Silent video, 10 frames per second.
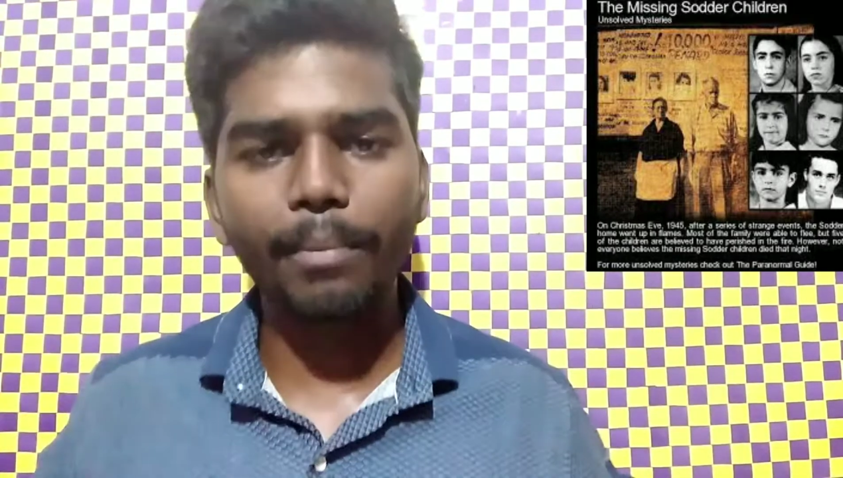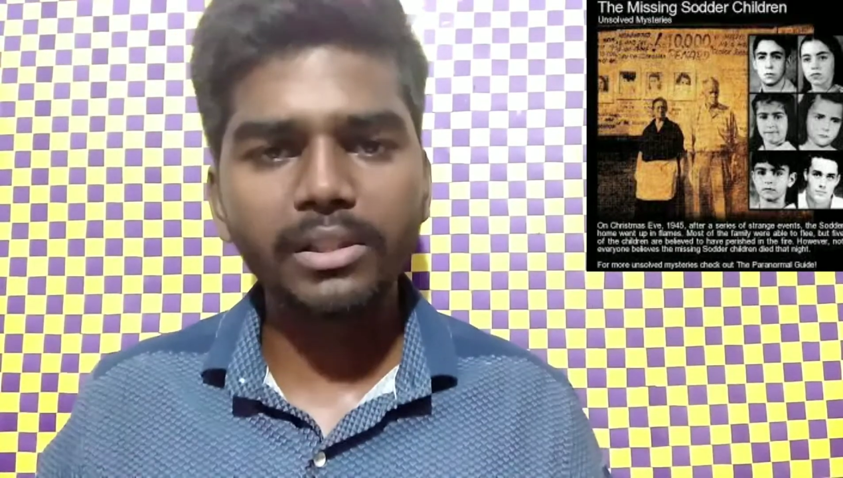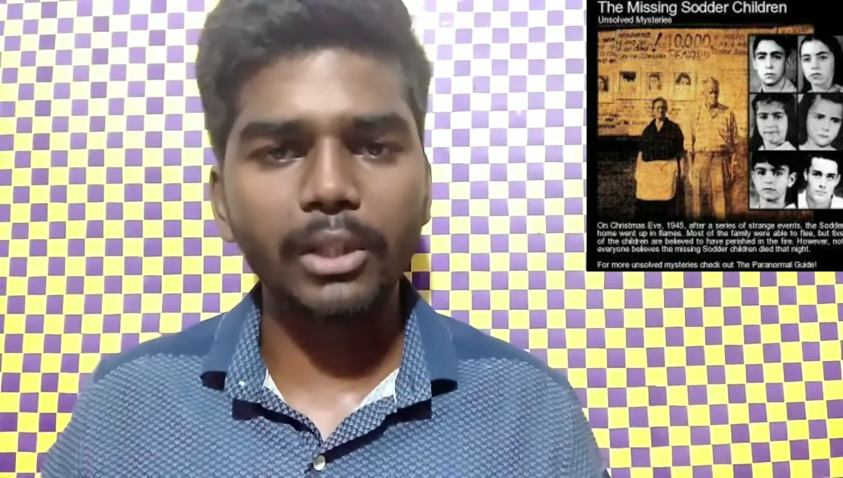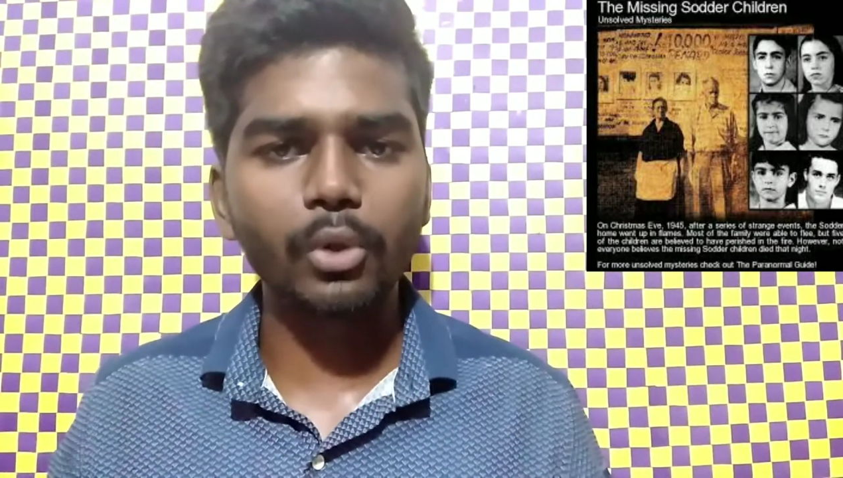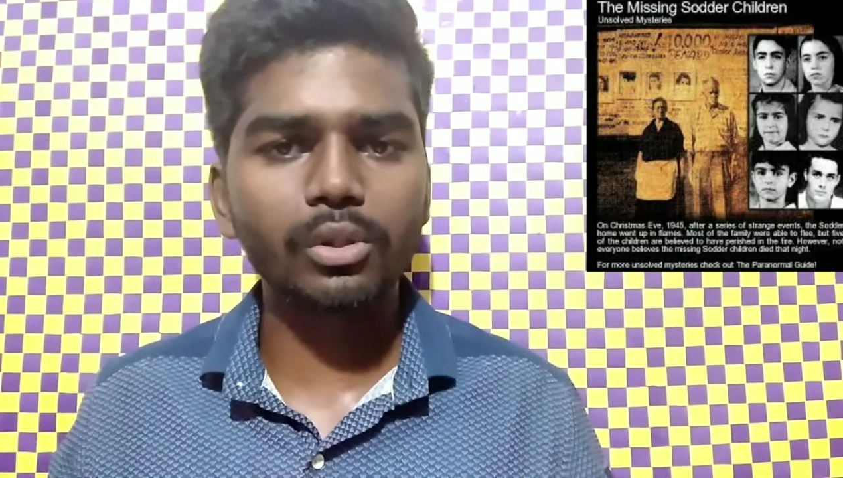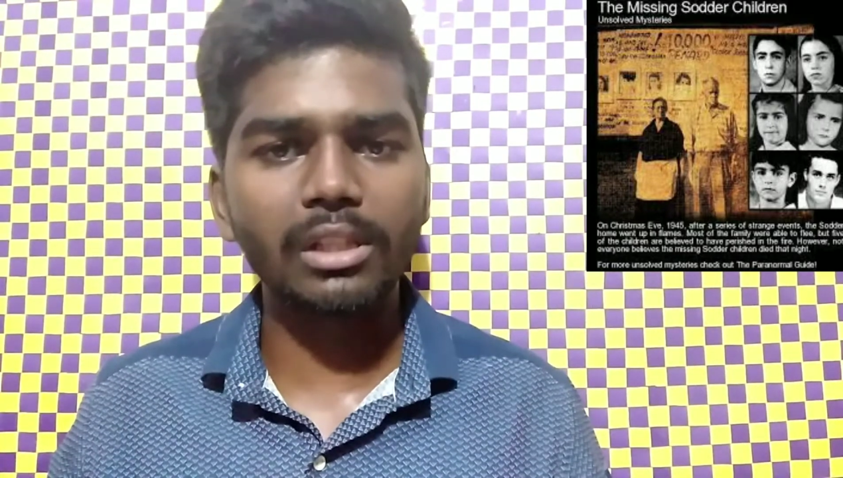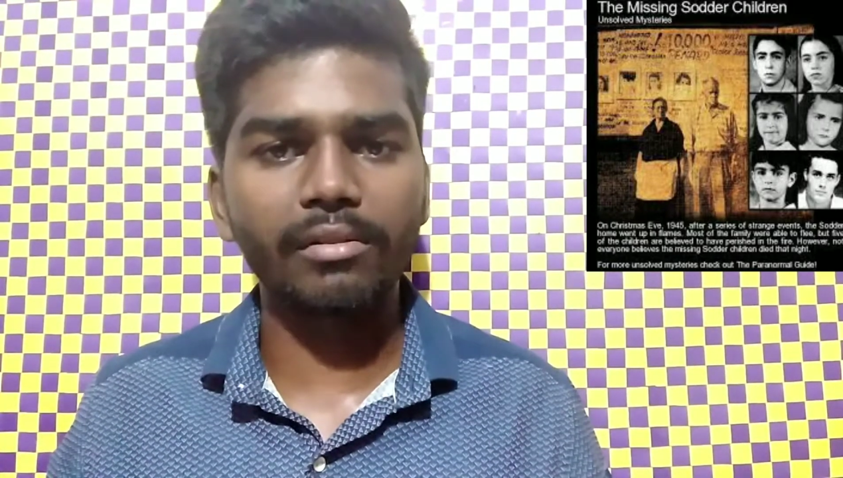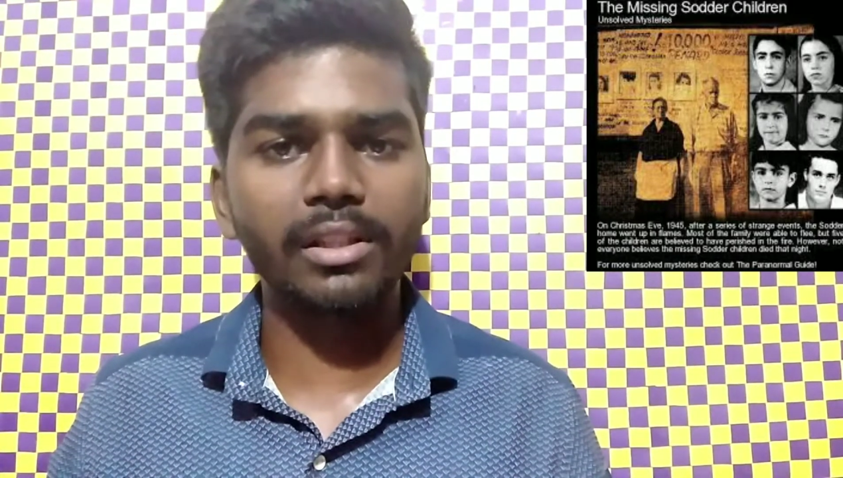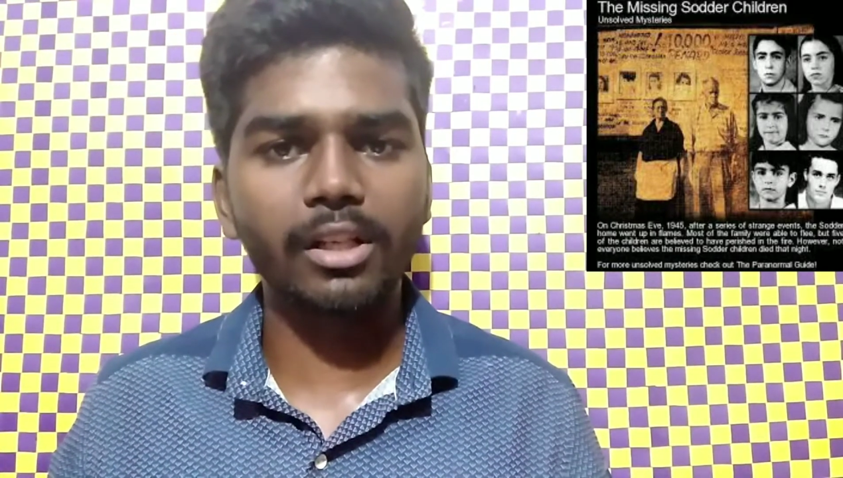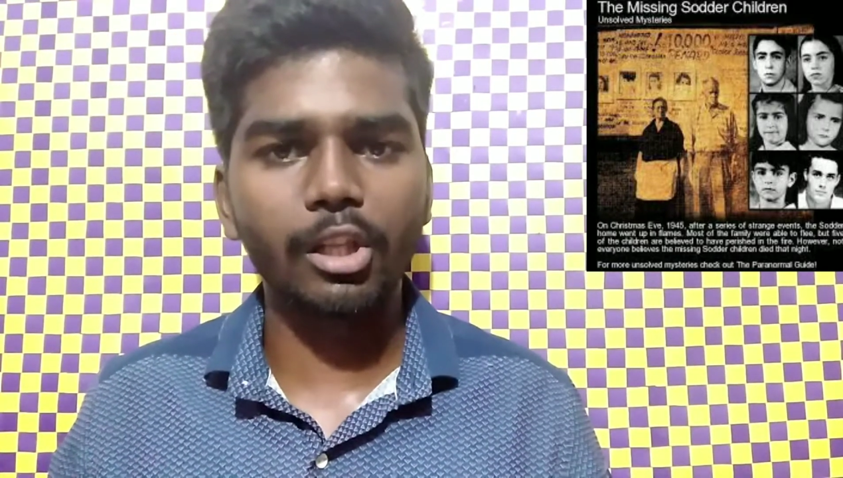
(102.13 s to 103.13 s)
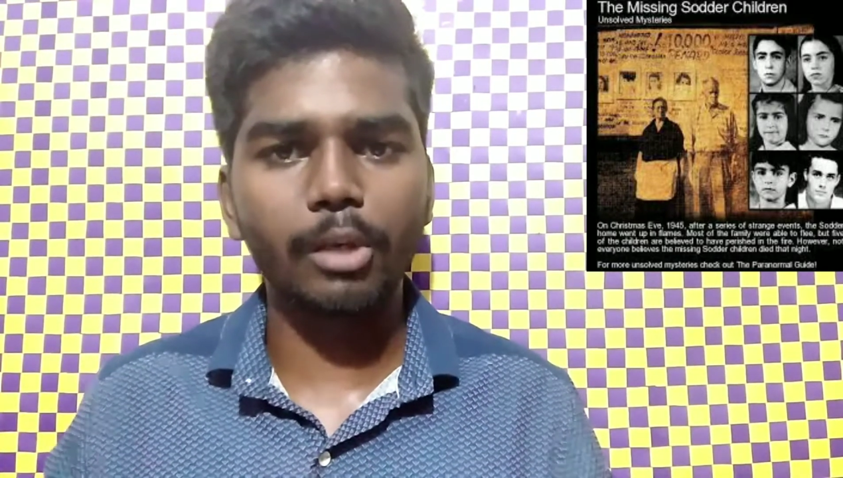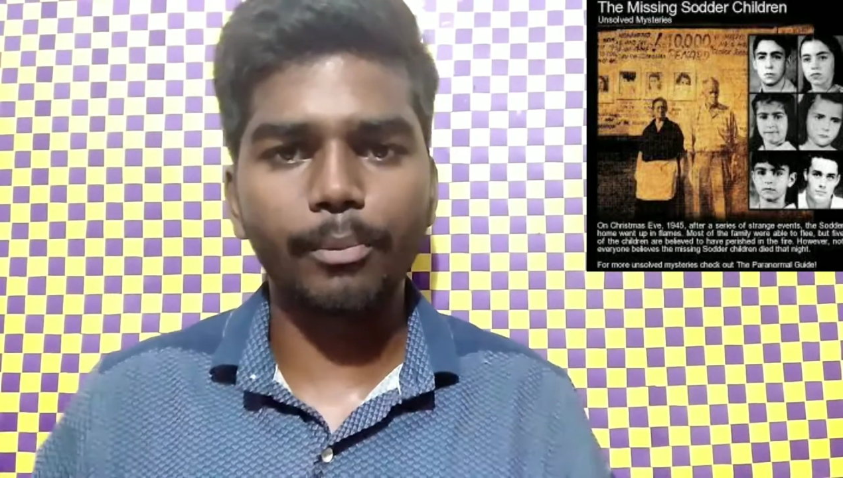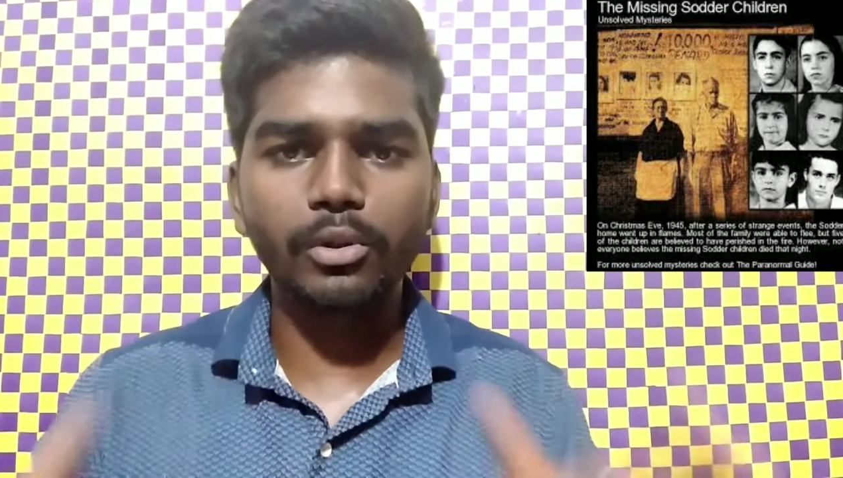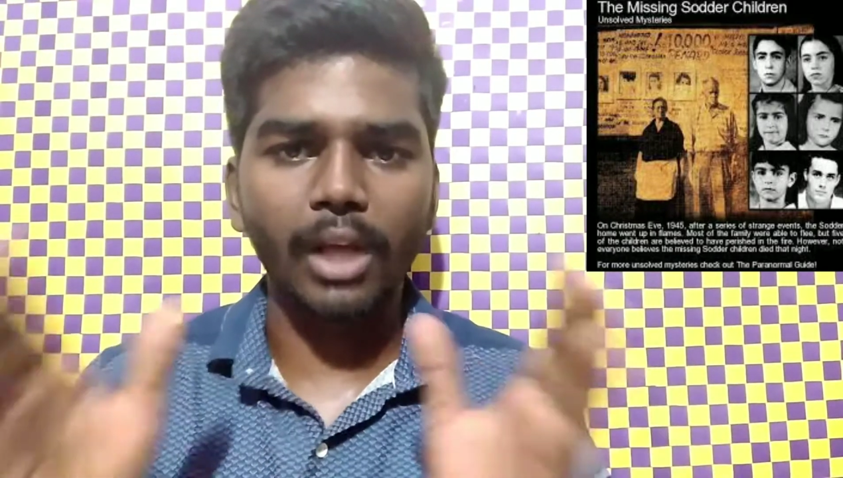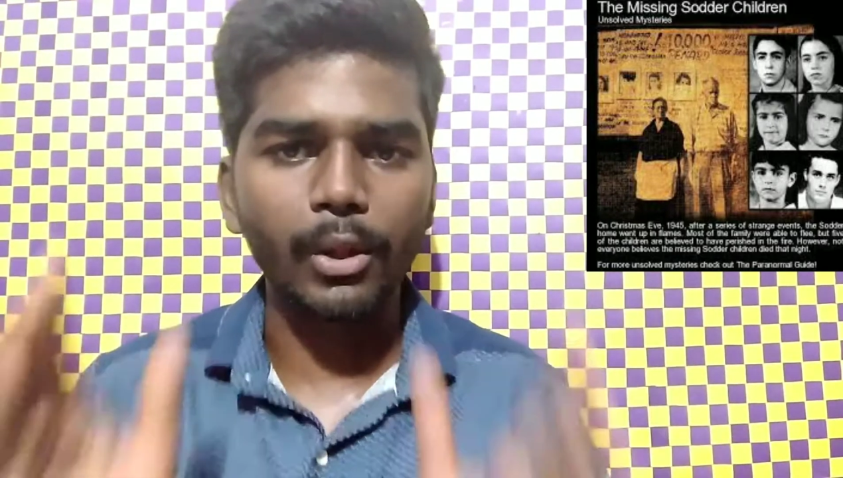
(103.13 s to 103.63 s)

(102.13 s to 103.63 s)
ரொம்ப சந்தோஷத்தில் வந்து இருந்திருப்போம்